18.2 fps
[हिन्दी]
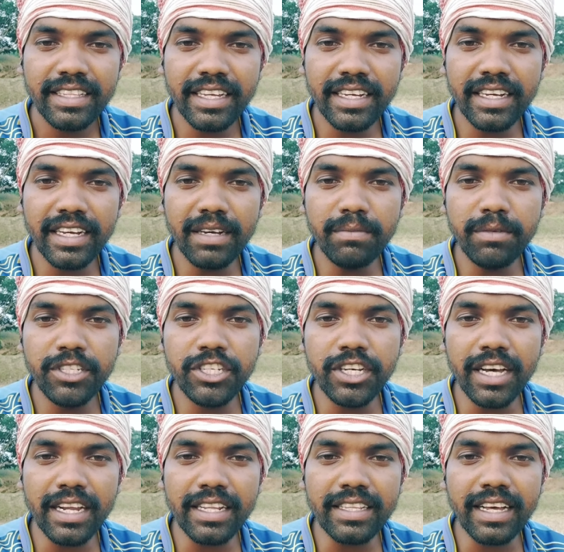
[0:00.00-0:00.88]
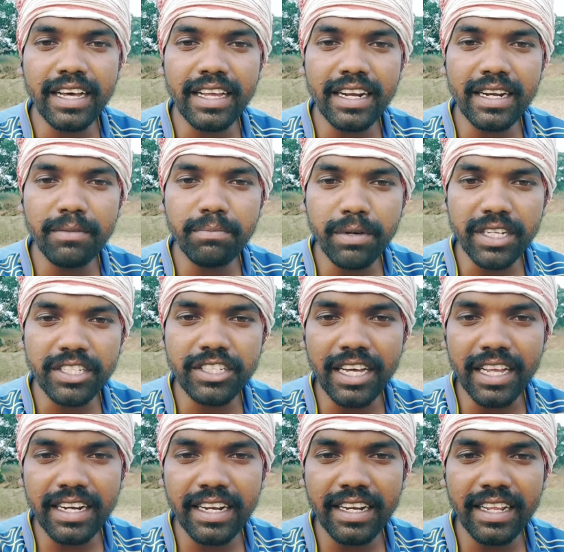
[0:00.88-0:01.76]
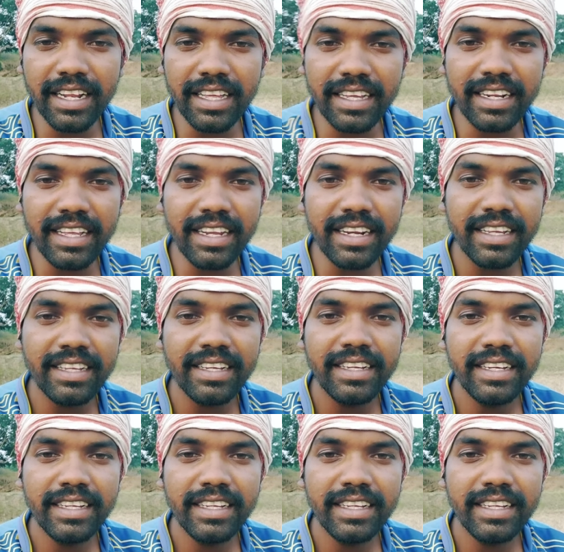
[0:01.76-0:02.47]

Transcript: तंगा विचार धारण प्रचार न लगनार